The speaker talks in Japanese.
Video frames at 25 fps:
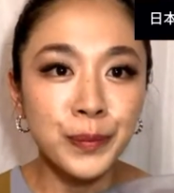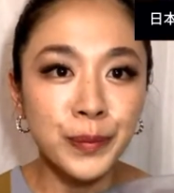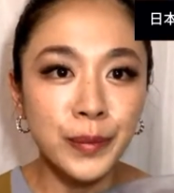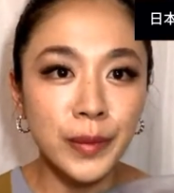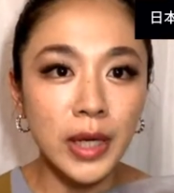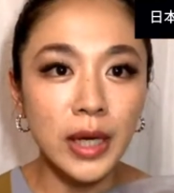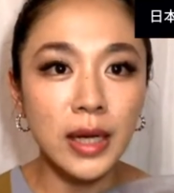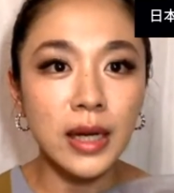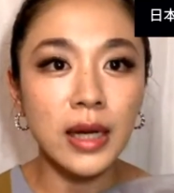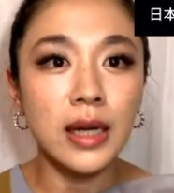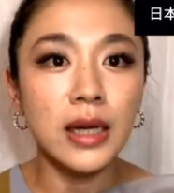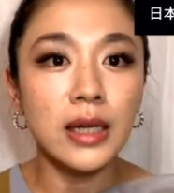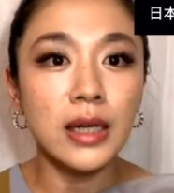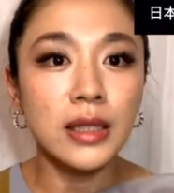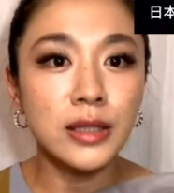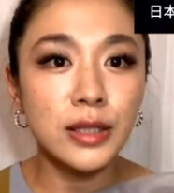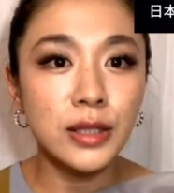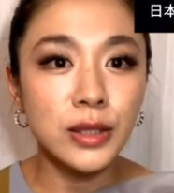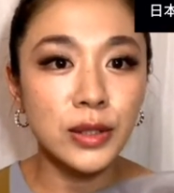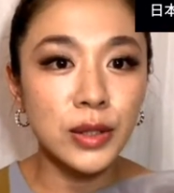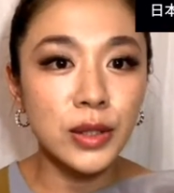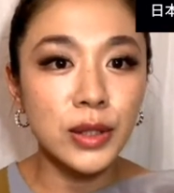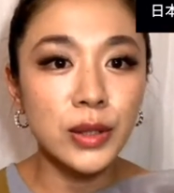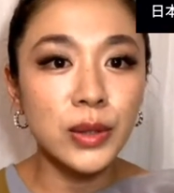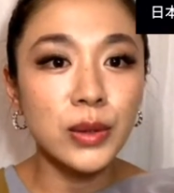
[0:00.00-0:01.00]
なんか
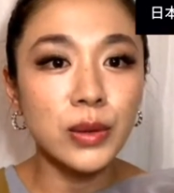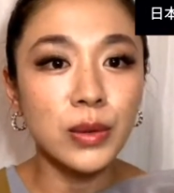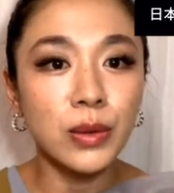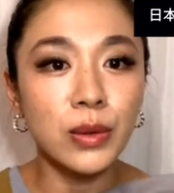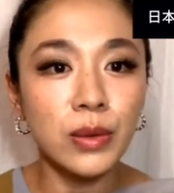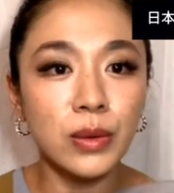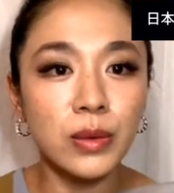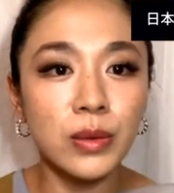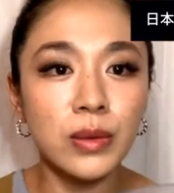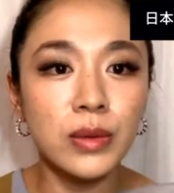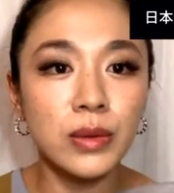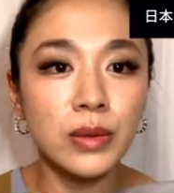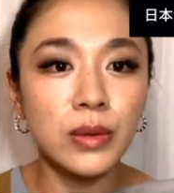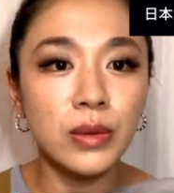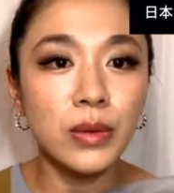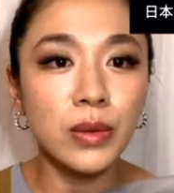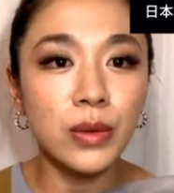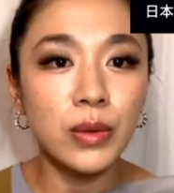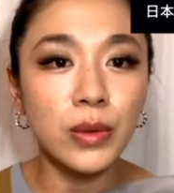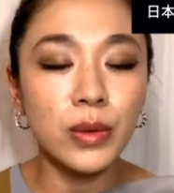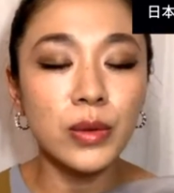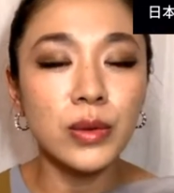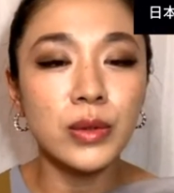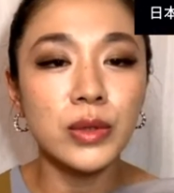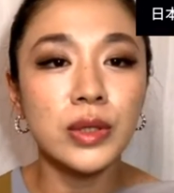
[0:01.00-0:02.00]
その人の
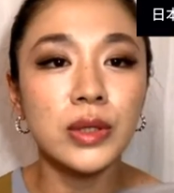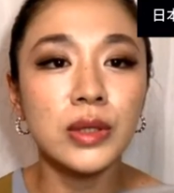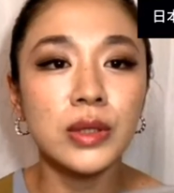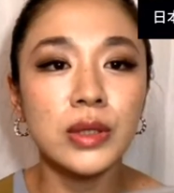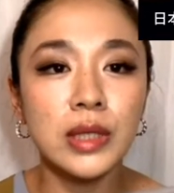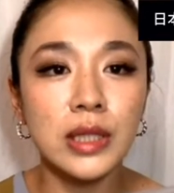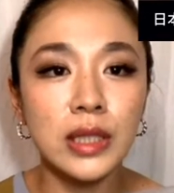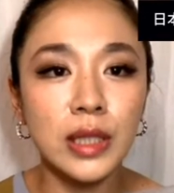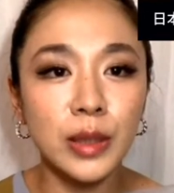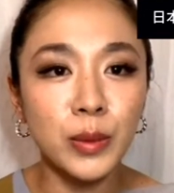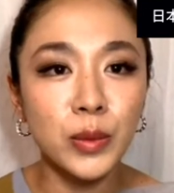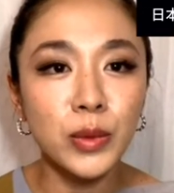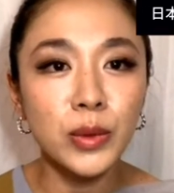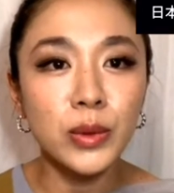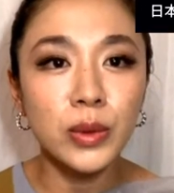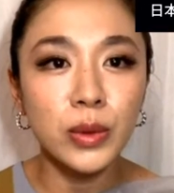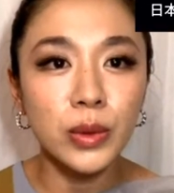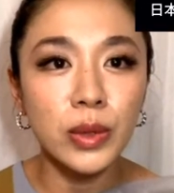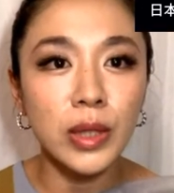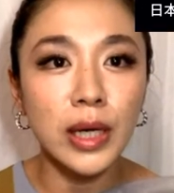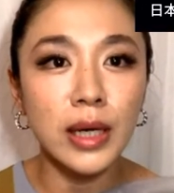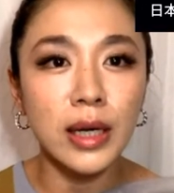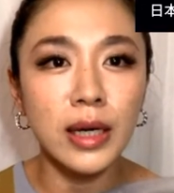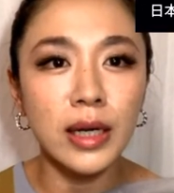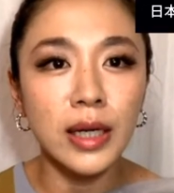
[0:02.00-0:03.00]
心を救いたいもっ
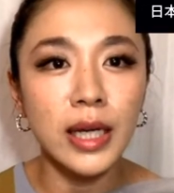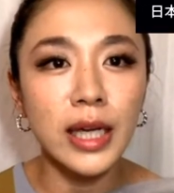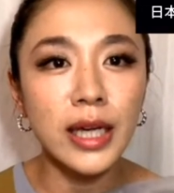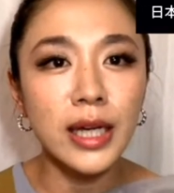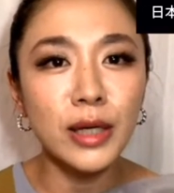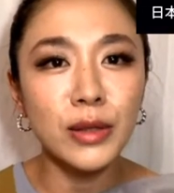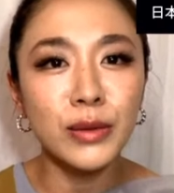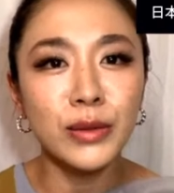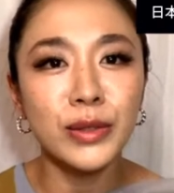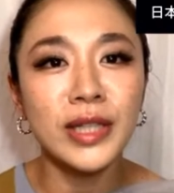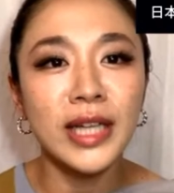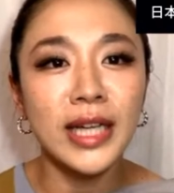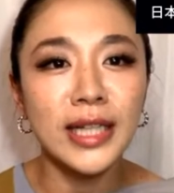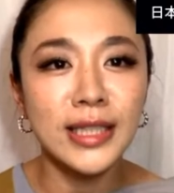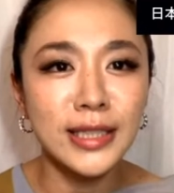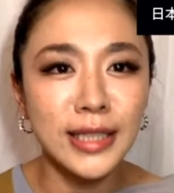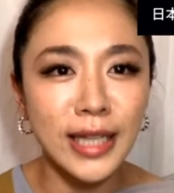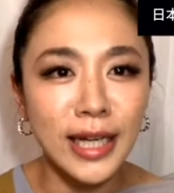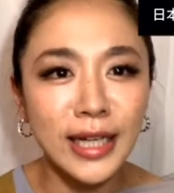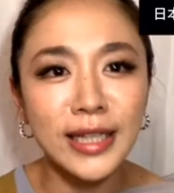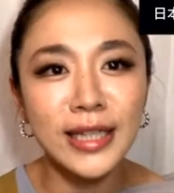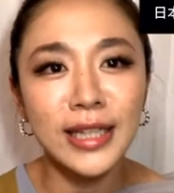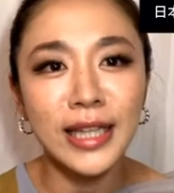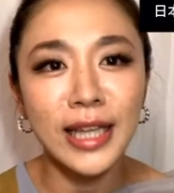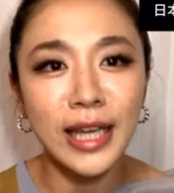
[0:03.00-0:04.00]
となんか笑顔を増やし
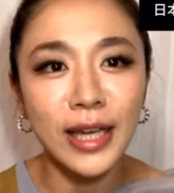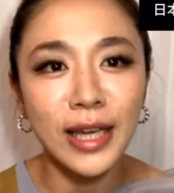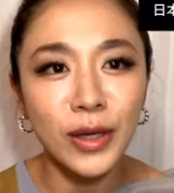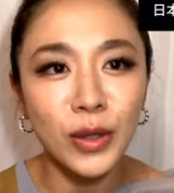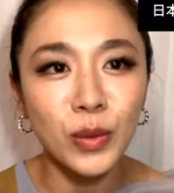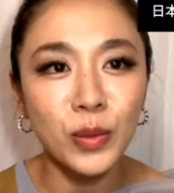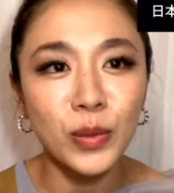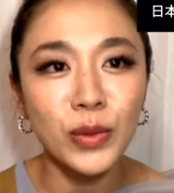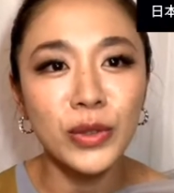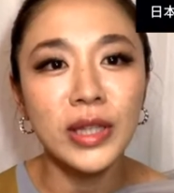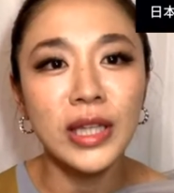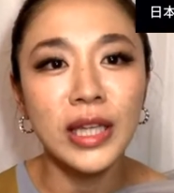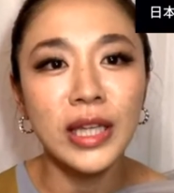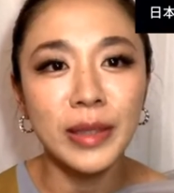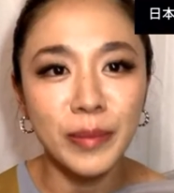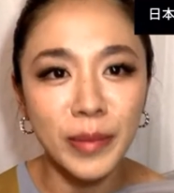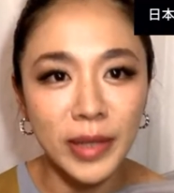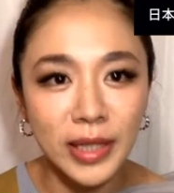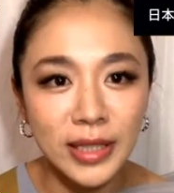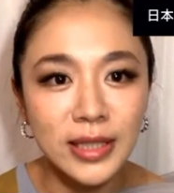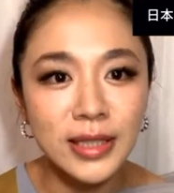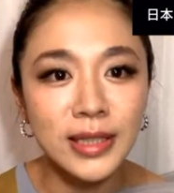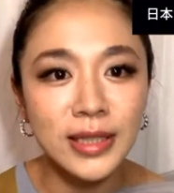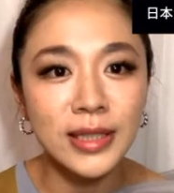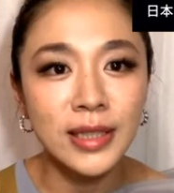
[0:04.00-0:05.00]
たいって思ってい
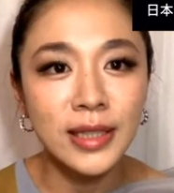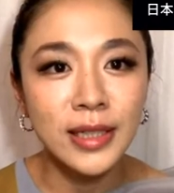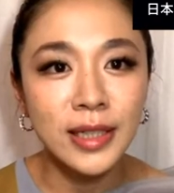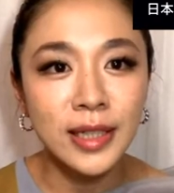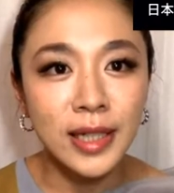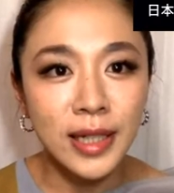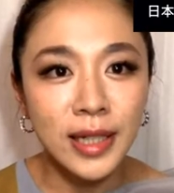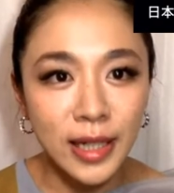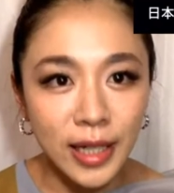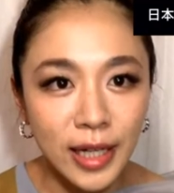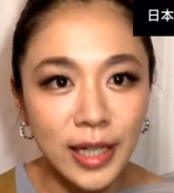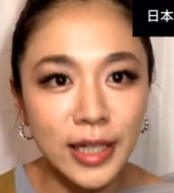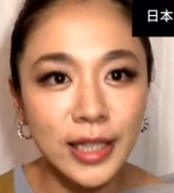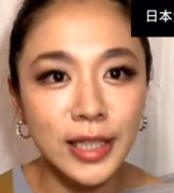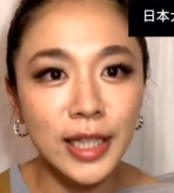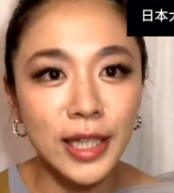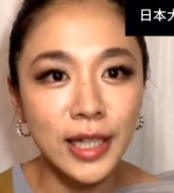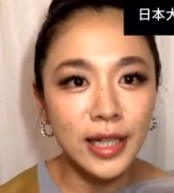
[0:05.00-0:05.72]
ます。はい、